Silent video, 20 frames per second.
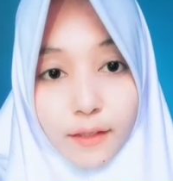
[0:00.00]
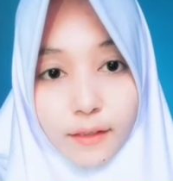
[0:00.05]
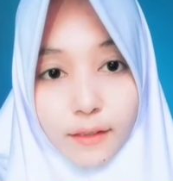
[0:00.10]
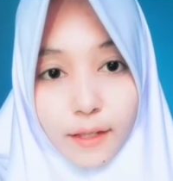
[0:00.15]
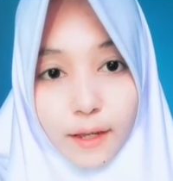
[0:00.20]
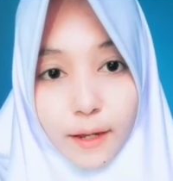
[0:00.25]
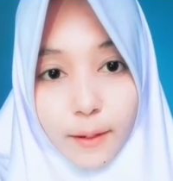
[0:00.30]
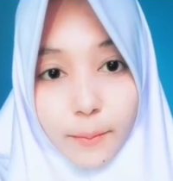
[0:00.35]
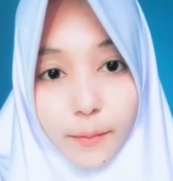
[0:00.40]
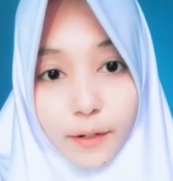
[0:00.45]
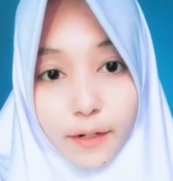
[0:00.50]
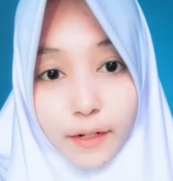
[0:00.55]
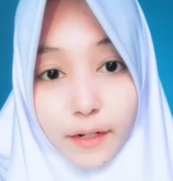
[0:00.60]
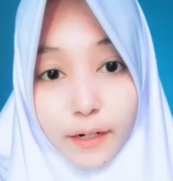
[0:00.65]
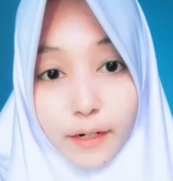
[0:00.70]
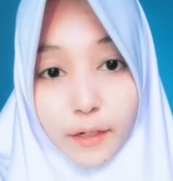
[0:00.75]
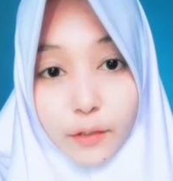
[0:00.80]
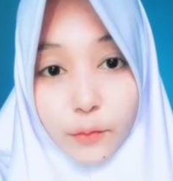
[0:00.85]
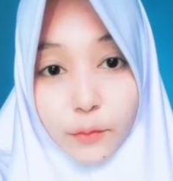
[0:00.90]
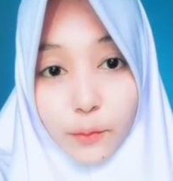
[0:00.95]
Tahapan
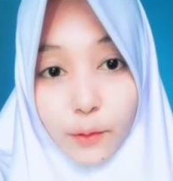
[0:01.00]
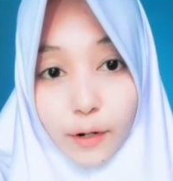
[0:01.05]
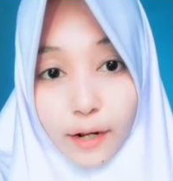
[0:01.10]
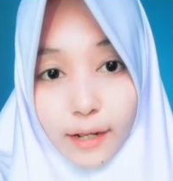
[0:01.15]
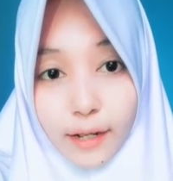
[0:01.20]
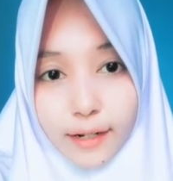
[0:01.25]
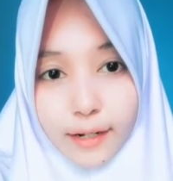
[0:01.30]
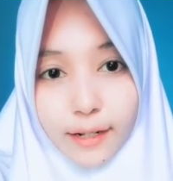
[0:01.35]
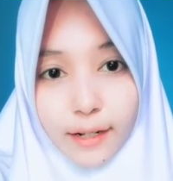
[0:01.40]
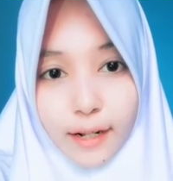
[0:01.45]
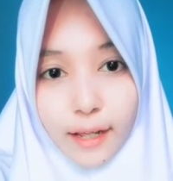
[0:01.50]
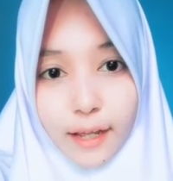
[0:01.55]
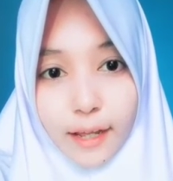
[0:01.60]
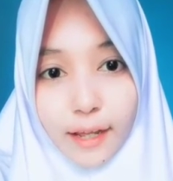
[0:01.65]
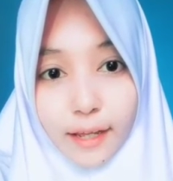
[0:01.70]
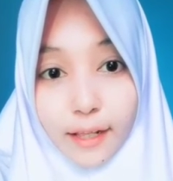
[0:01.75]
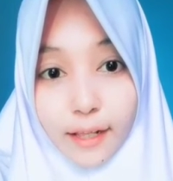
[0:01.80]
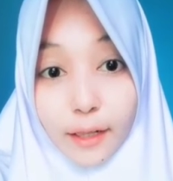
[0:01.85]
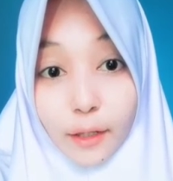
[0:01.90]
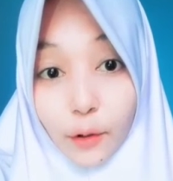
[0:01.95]
yang kedua adalah
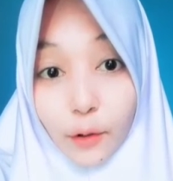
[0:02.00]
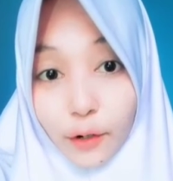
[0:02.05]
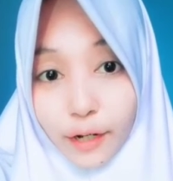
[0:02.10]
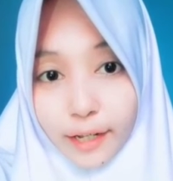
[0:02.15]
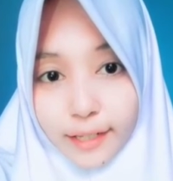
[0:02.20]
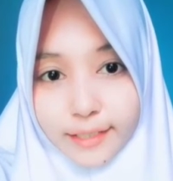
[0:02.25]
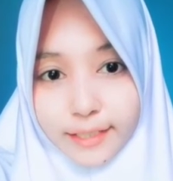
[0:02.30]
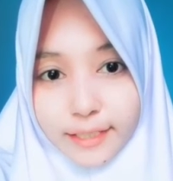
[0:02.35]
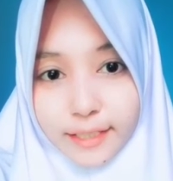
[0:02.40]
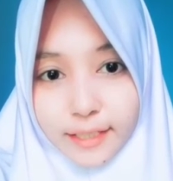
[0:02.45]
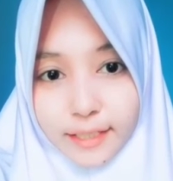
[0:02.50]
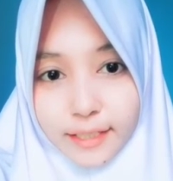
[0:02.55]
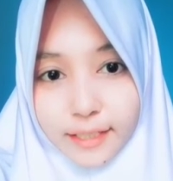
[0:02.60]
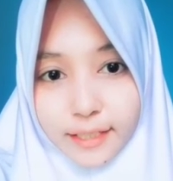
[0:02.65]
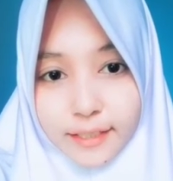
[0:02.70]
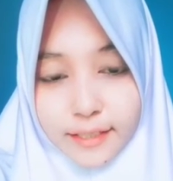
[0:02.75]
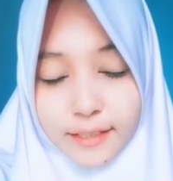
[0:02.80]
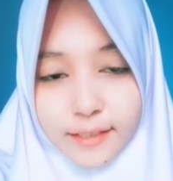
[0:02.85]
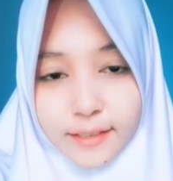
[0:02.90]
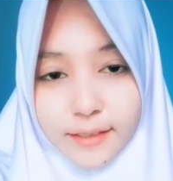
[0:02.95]
elongasi.
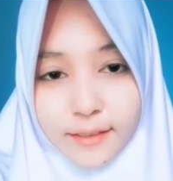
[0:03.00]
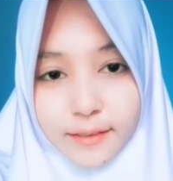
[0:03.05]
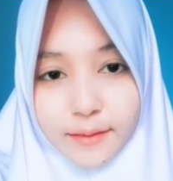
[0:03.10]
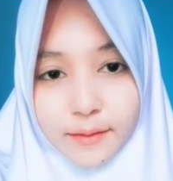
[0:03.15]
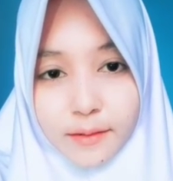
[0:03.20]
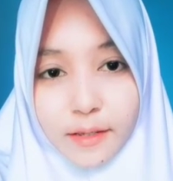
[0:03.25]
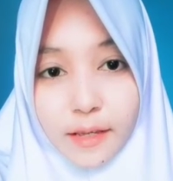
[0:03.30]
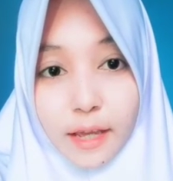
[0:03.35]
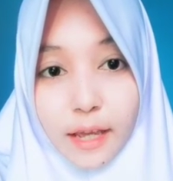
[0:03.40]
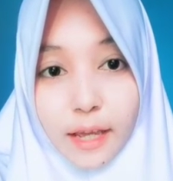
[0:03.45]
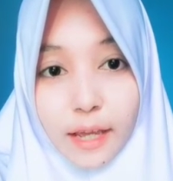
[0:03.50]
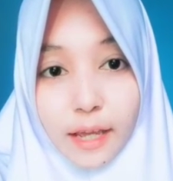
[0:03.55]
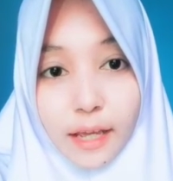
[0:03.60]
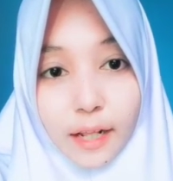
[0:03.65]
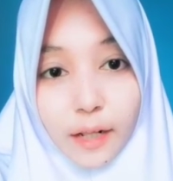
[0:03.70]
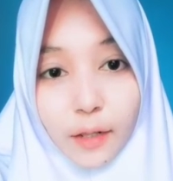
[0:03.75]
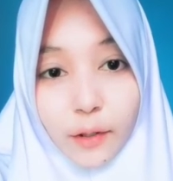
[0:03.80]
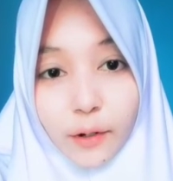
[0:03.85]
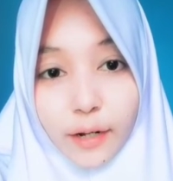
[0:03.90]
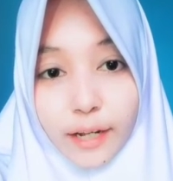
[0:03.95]

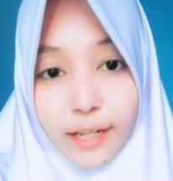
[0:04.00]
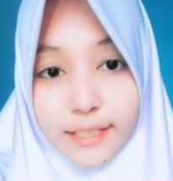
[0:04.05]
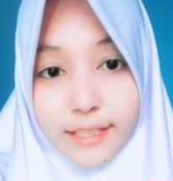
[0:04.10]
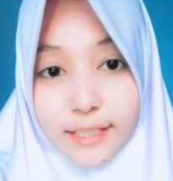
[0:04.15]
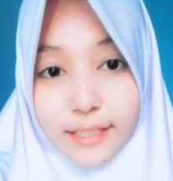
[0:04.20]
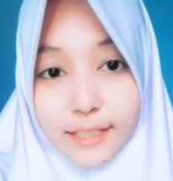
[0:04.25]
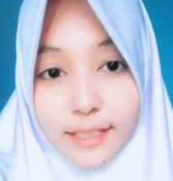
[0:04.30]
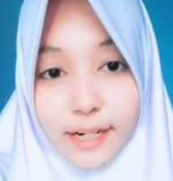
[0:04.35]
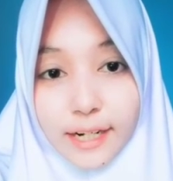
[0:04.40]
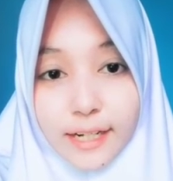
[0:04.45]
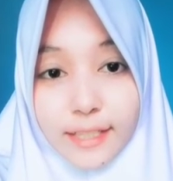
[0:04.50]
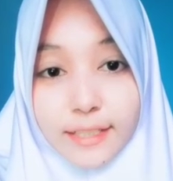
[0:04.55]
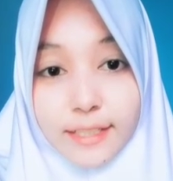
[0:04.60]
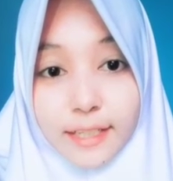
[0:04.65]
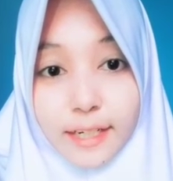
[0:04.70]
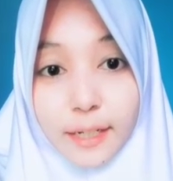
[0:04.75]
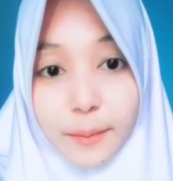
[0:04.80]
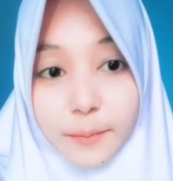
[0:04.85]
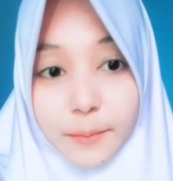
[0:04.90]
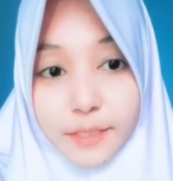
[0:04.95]
Elongasi
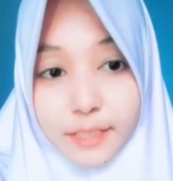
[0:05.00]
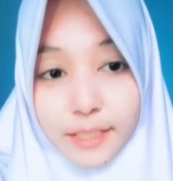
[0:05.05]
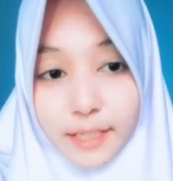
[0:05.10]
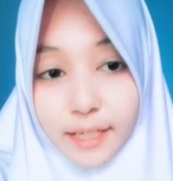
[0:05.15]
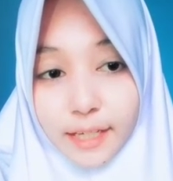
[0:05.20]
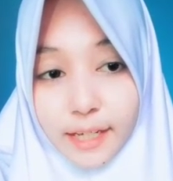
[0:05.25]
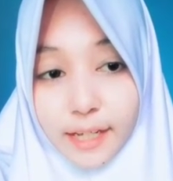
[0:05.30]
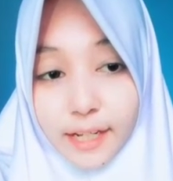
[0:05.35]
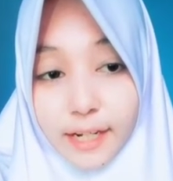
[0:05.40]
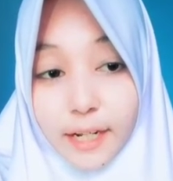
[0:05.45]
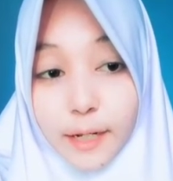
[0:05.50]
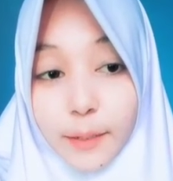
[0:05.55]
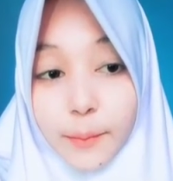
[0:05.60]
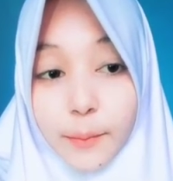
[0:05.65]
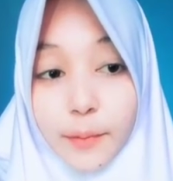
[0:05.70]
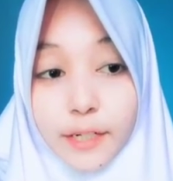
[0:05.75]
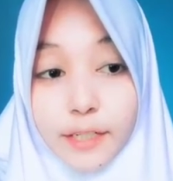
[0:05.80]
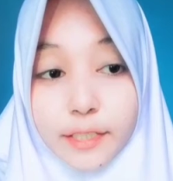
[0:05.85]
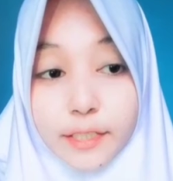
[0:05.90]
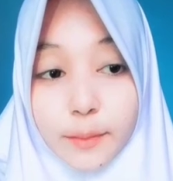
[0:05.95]
transkripsi
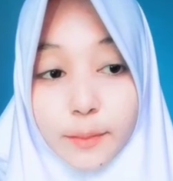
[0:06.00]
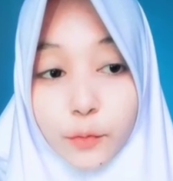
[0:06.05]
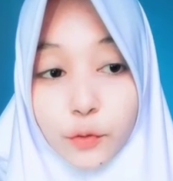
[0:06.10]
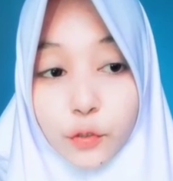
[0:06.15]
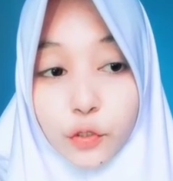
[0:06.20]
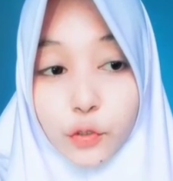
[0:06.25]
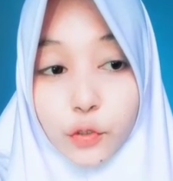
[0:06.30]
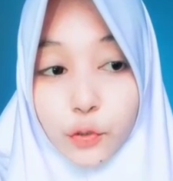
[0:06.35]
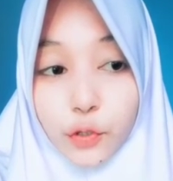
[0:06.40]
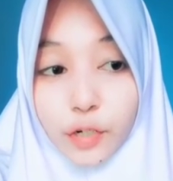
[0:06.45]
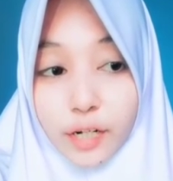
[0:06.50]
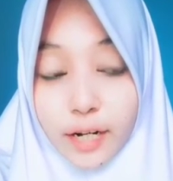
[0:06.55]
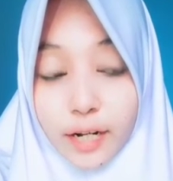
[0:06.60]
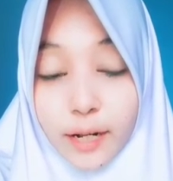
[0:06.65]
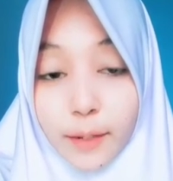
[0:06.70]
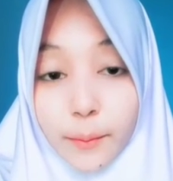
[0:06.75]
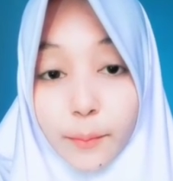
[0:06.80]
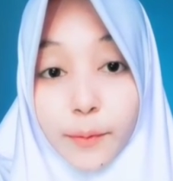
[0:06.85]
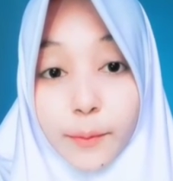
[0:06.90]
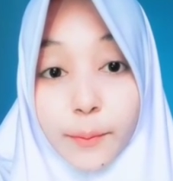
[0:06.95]
dapat disebut
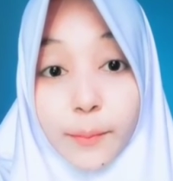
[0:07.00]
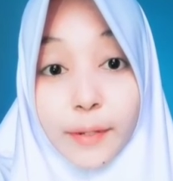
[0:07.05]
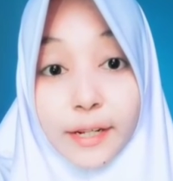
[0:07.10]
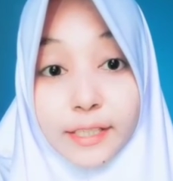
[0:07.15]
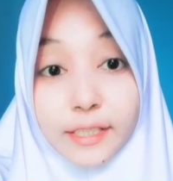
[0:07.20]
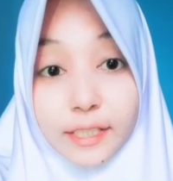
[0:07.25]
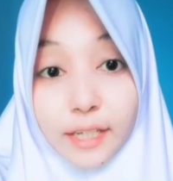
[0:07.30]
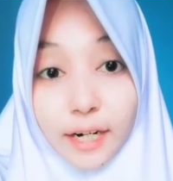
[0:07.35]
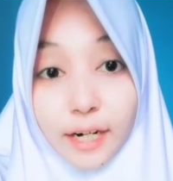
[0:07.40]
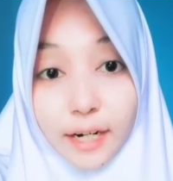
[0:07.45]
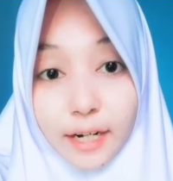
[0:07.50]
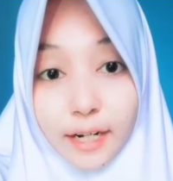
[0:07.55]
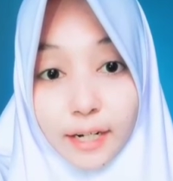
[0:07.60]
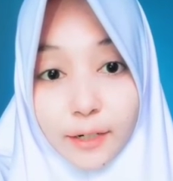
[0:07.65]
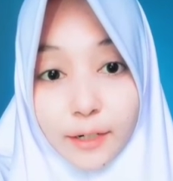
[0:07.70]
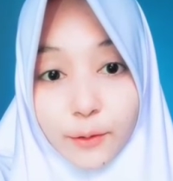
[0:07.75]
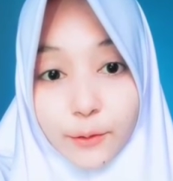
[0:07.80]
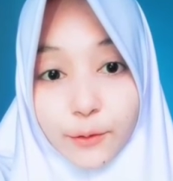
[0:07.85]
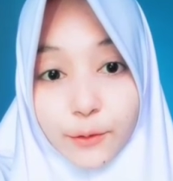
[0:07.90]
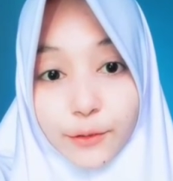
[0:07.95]
juga
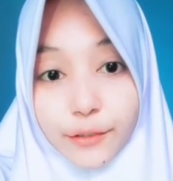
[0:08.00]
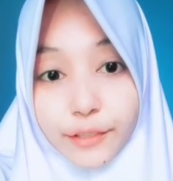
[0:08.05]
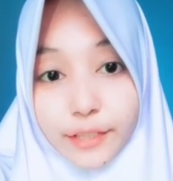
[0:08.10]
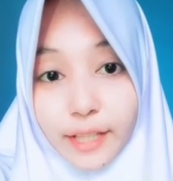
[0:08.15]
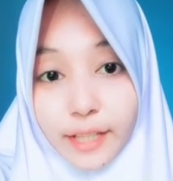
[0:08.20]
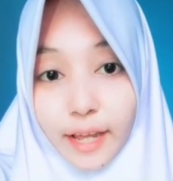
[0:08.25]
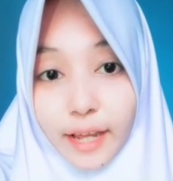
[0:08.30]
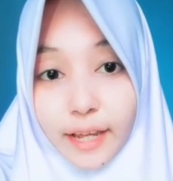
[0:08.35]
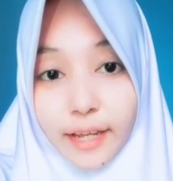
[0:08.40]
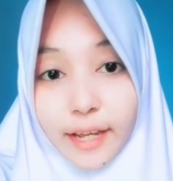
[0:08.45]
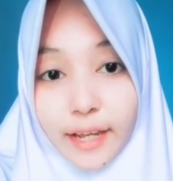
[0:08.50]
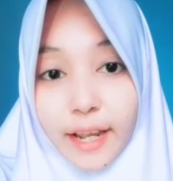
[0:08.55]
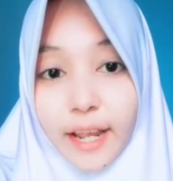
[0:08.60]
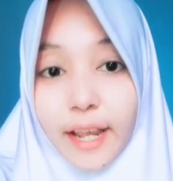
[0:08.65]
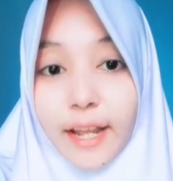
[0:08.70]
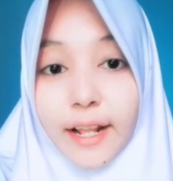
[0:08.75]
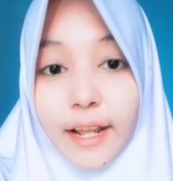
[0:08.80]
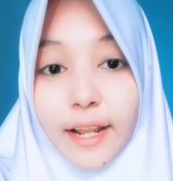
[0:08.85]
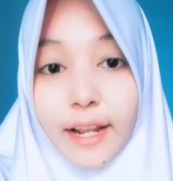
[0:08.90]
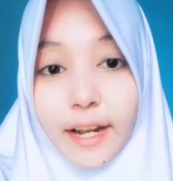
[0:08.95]
pemanjangan untai
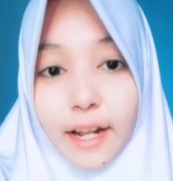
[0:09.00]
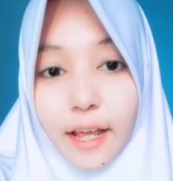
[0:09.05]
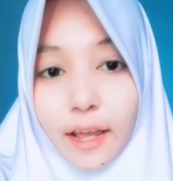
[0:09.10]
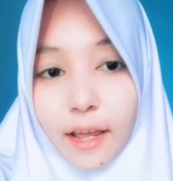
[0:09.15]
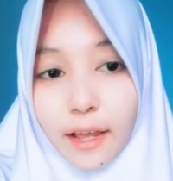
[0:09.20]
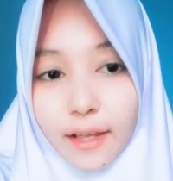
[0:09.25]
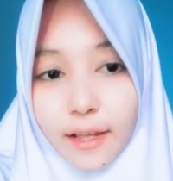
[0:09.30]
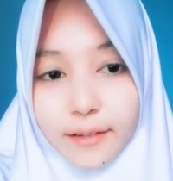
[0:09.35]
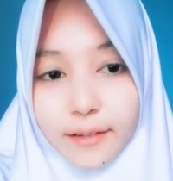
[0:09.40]
RNA.